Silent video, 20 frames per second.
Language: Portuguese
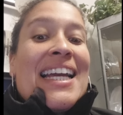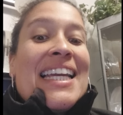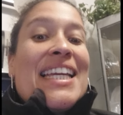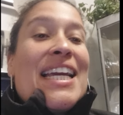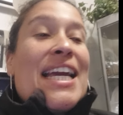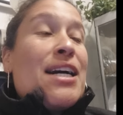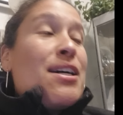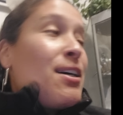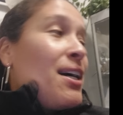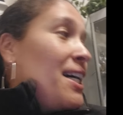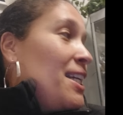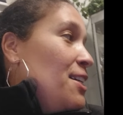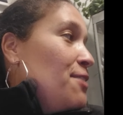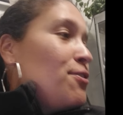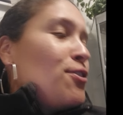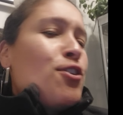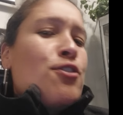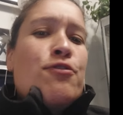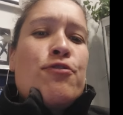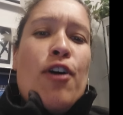E aí o carinha
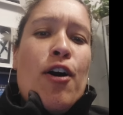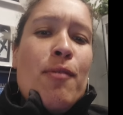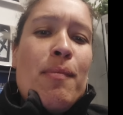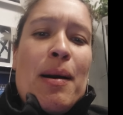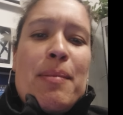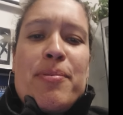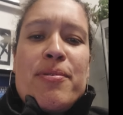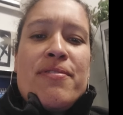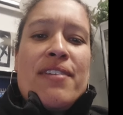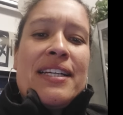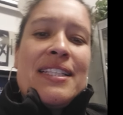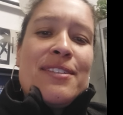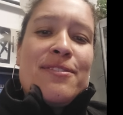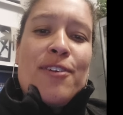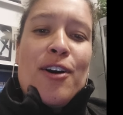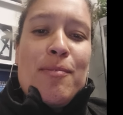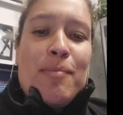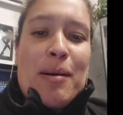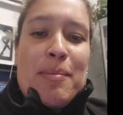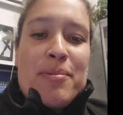falou, vou arrumar a privada,
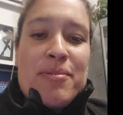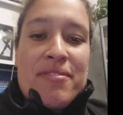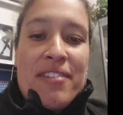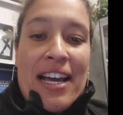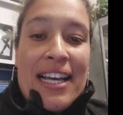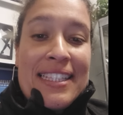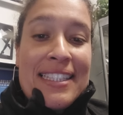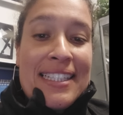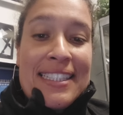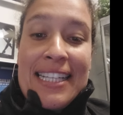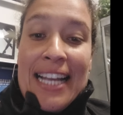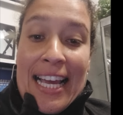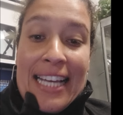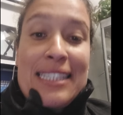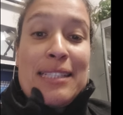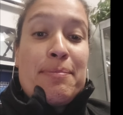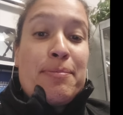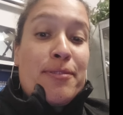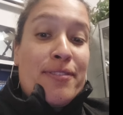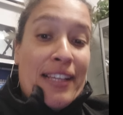vou arrumar a privada, e
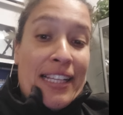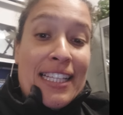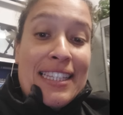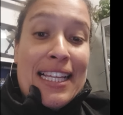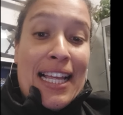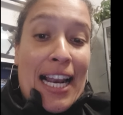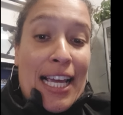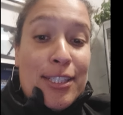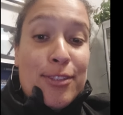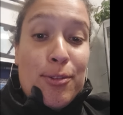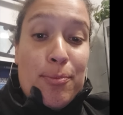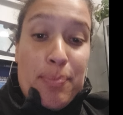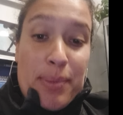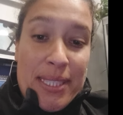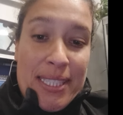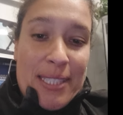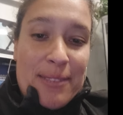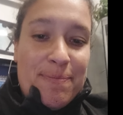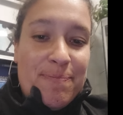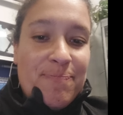nada, a privada tá lá
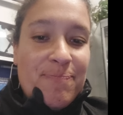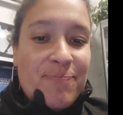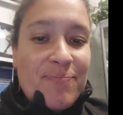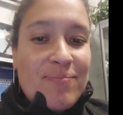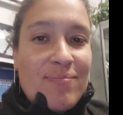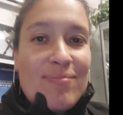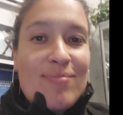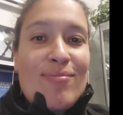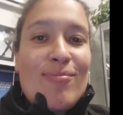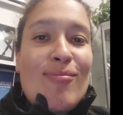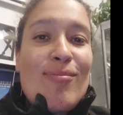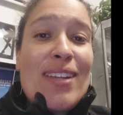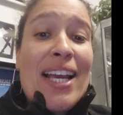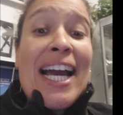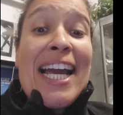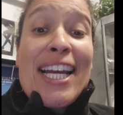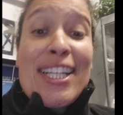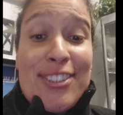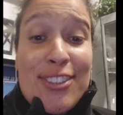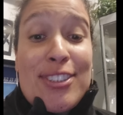entupida.
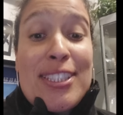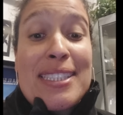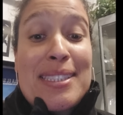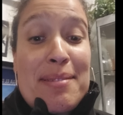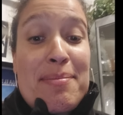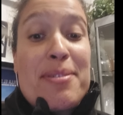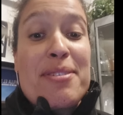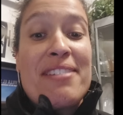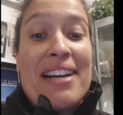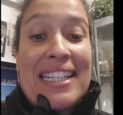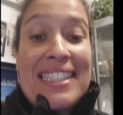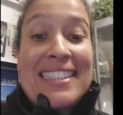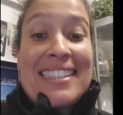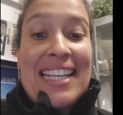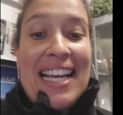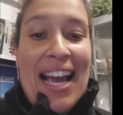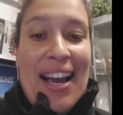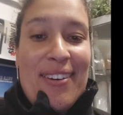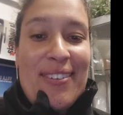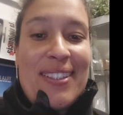Aí a gente tá sem privado,
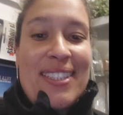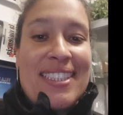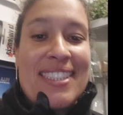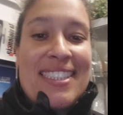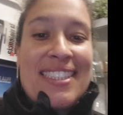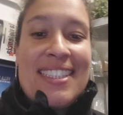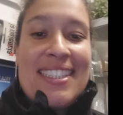sem água.